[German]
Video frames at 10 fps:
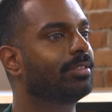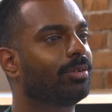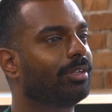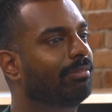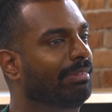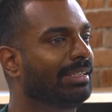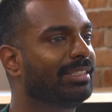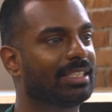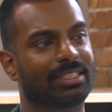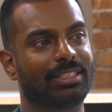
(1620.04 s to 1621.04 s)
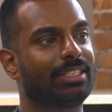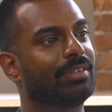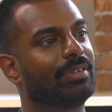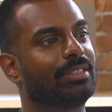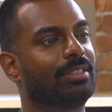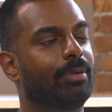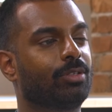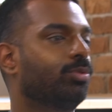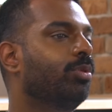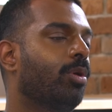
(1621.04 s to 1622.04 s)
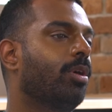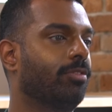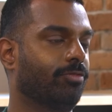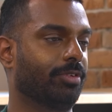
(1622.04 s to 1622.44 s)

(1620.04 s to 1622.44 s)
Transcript: ist doch irgendwie nicht das Richtige, was diese Person hören